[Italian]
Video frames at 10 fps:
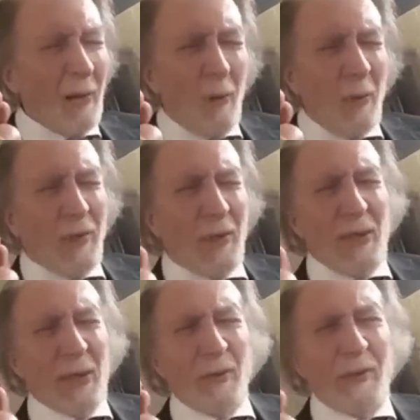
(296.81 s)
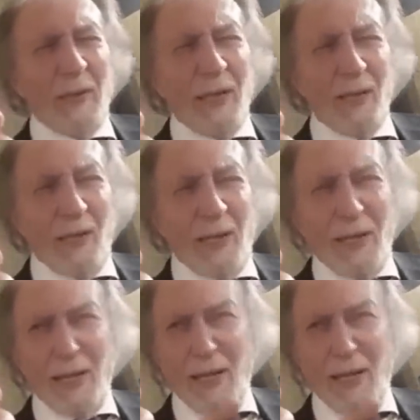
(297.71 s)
Dunque c'è stata un'indagine